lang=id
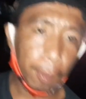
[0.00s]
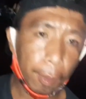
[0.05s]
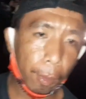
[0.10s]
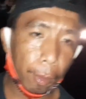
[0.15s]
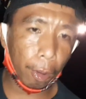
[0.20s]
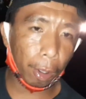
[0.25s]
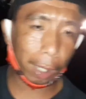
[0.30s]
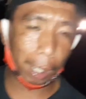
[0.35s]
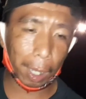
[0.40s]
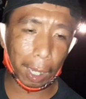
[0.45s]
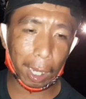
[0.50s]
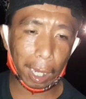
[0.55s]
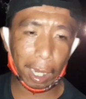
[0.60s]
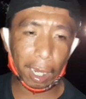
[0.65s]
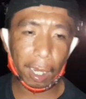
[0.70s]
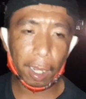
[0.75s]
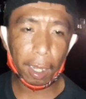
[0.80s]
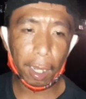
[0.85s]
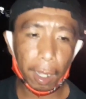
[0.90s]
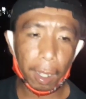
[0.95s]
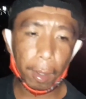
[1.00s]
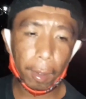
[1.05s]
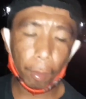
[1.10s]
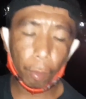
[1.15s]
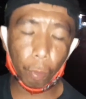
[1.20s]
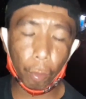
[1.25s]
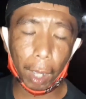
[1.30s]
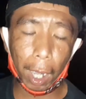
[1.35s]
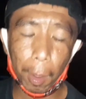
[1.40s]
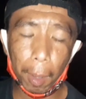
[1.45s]
Okay.
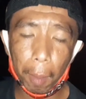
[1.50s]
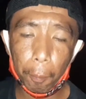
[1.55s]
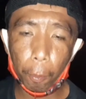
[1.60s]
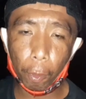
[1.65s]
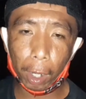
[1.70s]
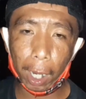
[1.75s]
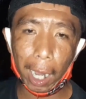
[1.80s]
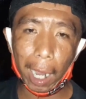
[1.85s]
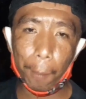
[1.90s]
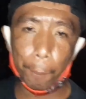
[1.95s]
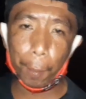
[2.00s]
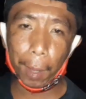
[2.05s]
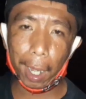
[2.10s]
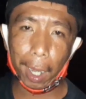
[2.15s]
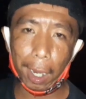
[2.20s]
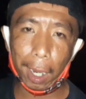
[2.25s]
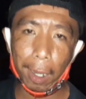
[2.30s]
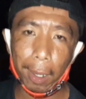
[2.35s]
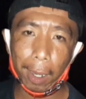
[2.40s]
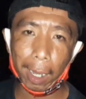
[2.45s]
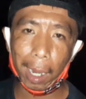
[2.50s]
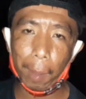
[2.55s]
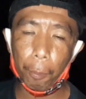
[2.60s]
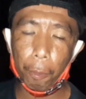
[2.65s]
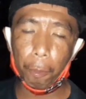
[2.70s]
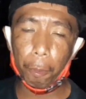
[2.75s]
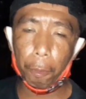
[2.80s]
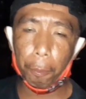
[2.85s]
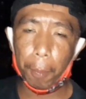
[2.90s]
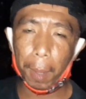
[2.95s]
Wa buka HP Indra
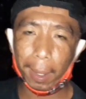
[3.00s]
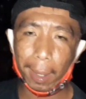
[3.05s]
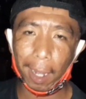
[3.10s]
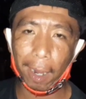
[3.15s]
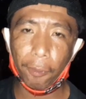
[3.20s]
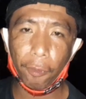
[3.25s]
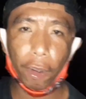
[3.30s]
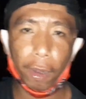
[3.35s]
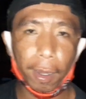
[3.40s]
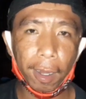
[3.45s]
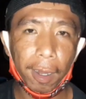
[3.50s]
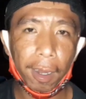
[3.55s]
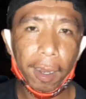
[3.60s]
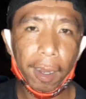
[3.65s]
mu buat telepon.